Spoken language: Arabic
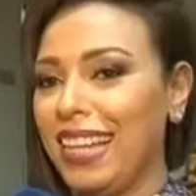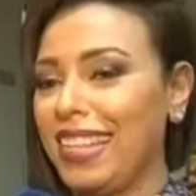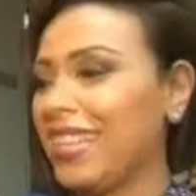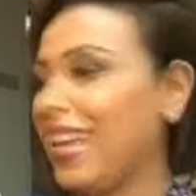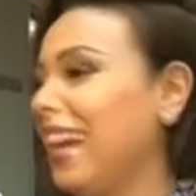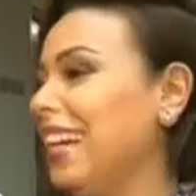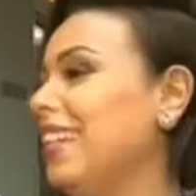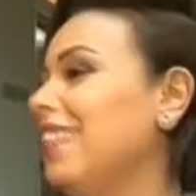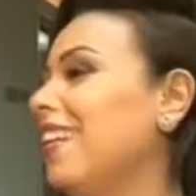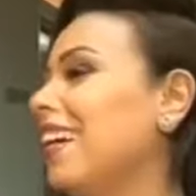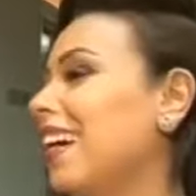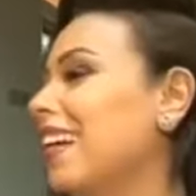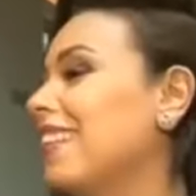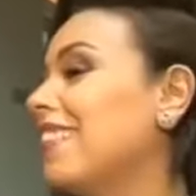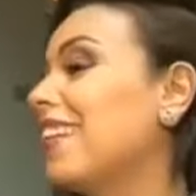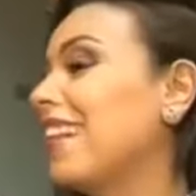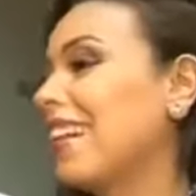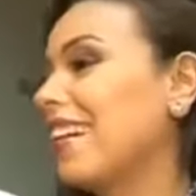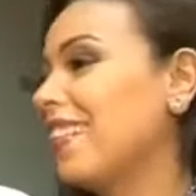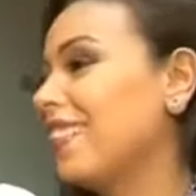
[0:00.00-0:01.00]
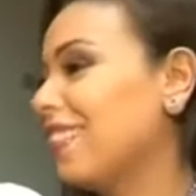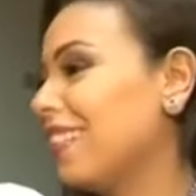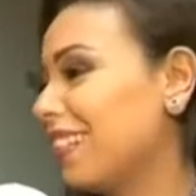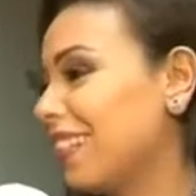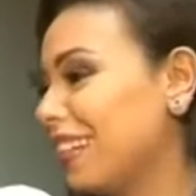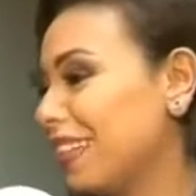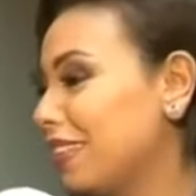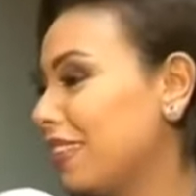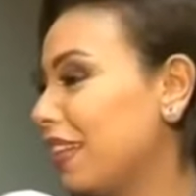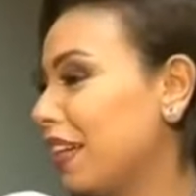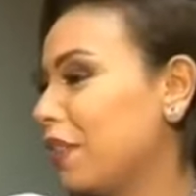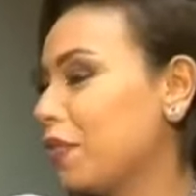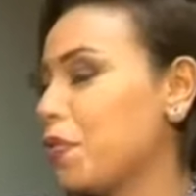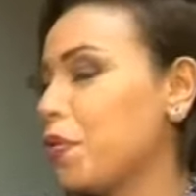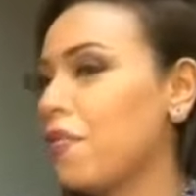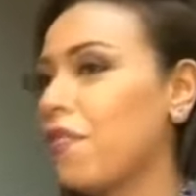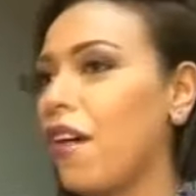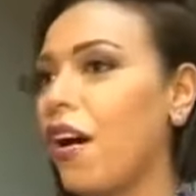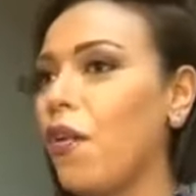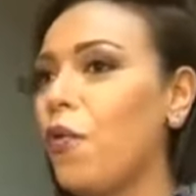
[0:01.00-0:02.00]
انا سعيده جدا جدا جدا
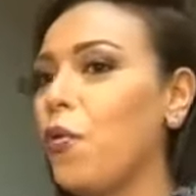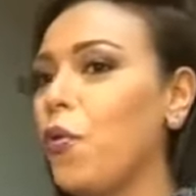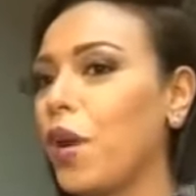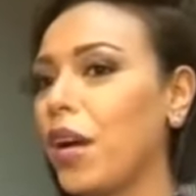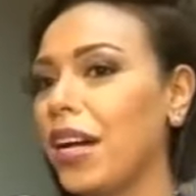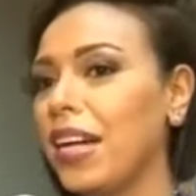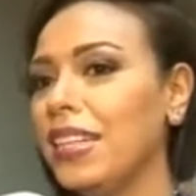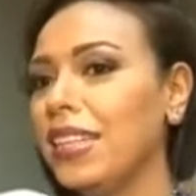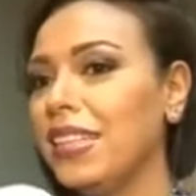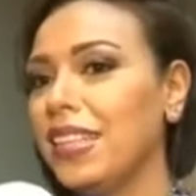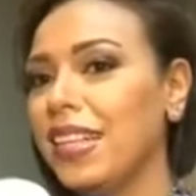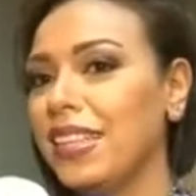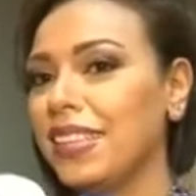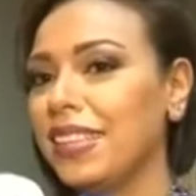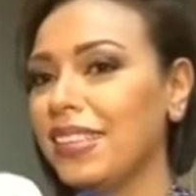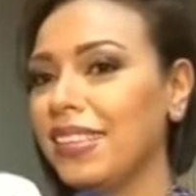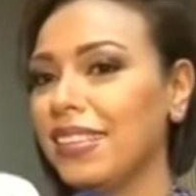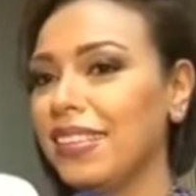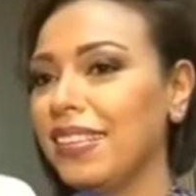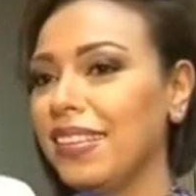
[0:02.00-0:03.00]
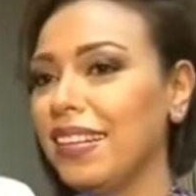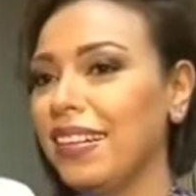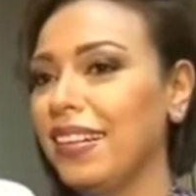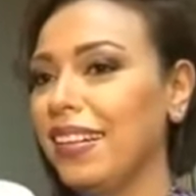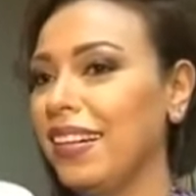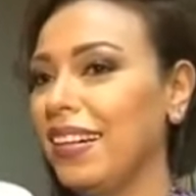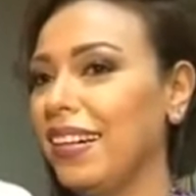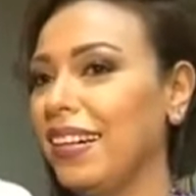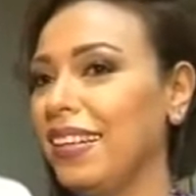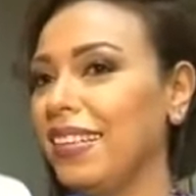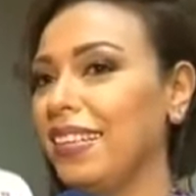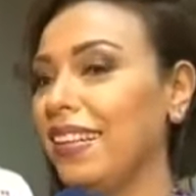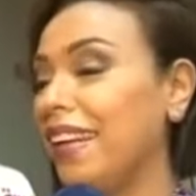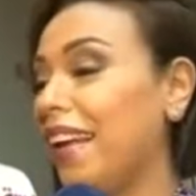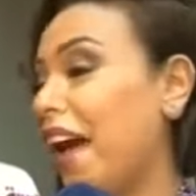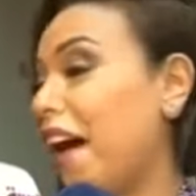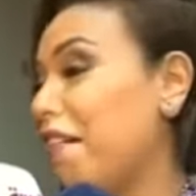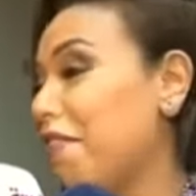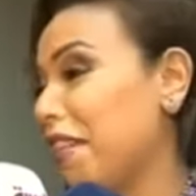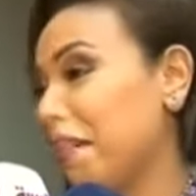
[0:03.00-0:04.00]
وفخوره جدا ان
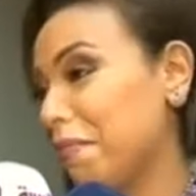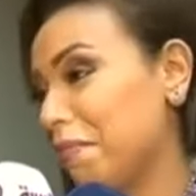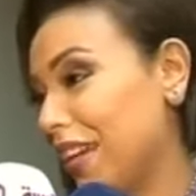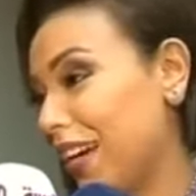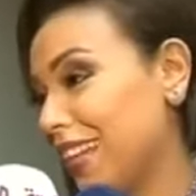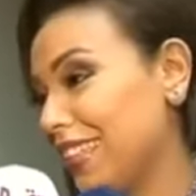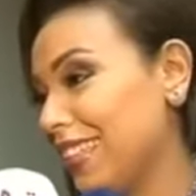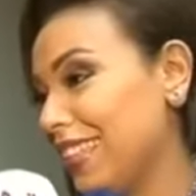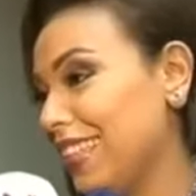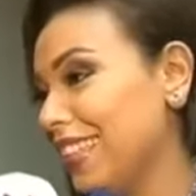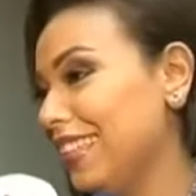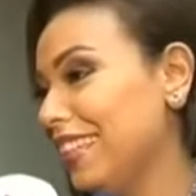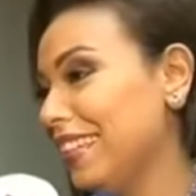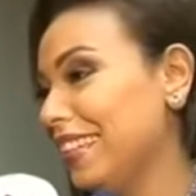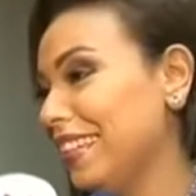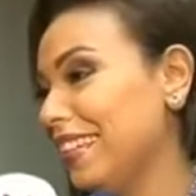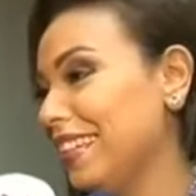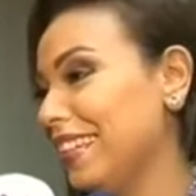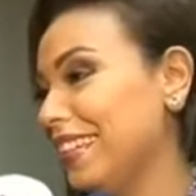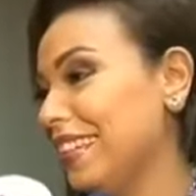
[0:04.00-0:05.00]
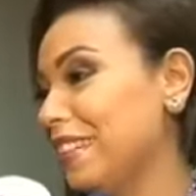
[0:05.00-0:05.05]
الحفله بتاعتي